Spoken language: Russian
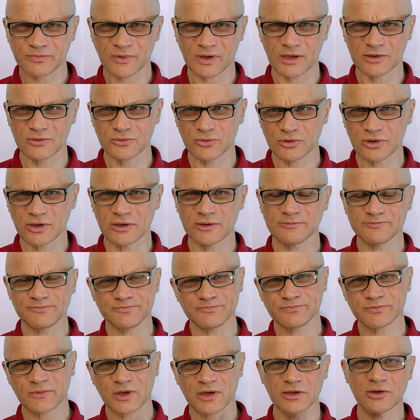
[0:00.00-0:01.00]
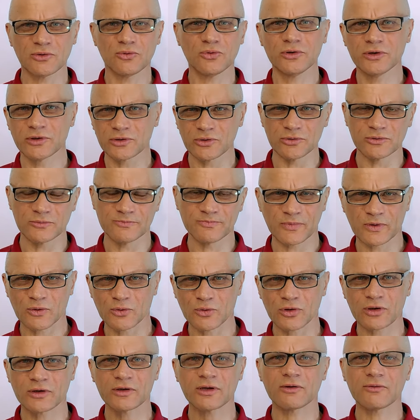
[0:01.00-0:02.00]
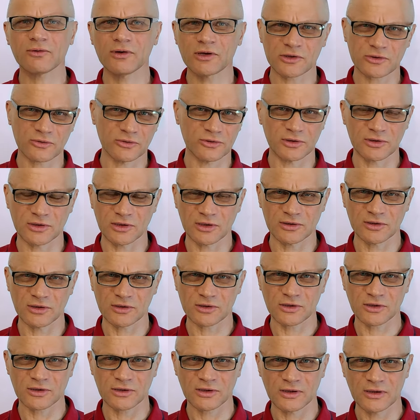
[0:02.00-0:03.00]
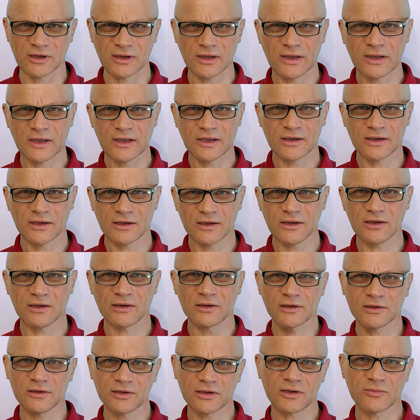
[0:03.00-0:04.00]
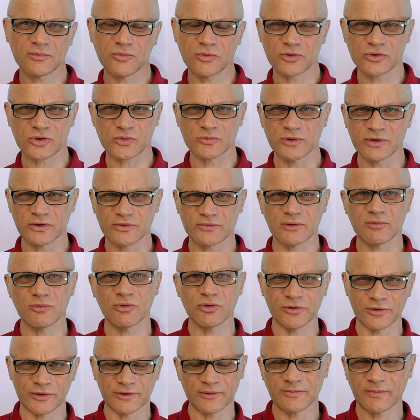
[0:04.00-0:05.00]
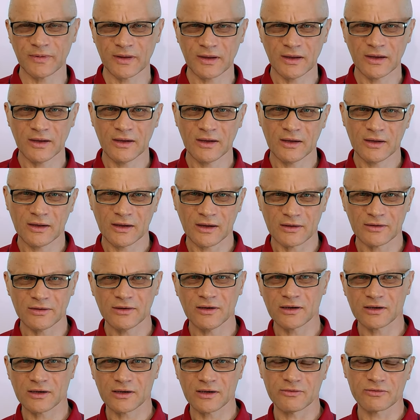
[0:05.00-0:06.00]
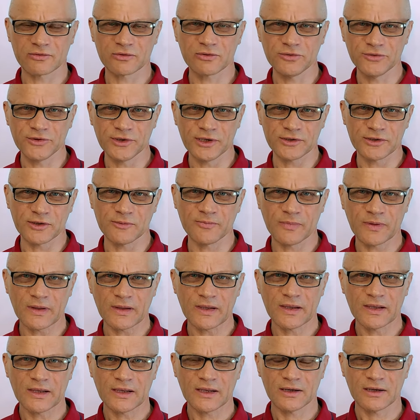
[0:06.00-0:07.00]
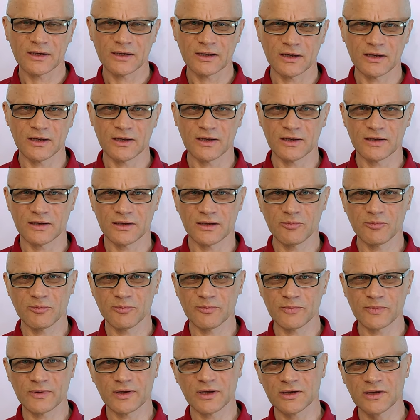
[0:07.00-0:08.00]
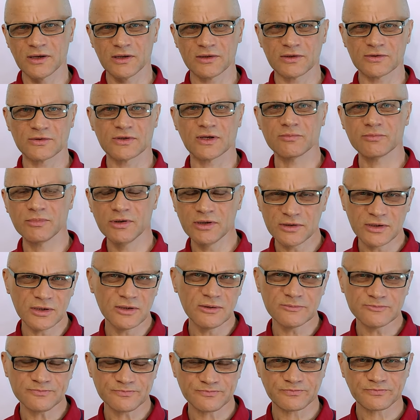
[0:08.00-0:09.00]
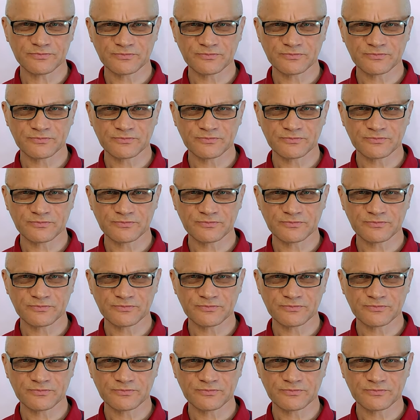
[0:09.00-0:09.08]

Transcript: которая регулирует, уравновешивает эти отношения. И рынок может быть свободный. Однако в результате каких-то событий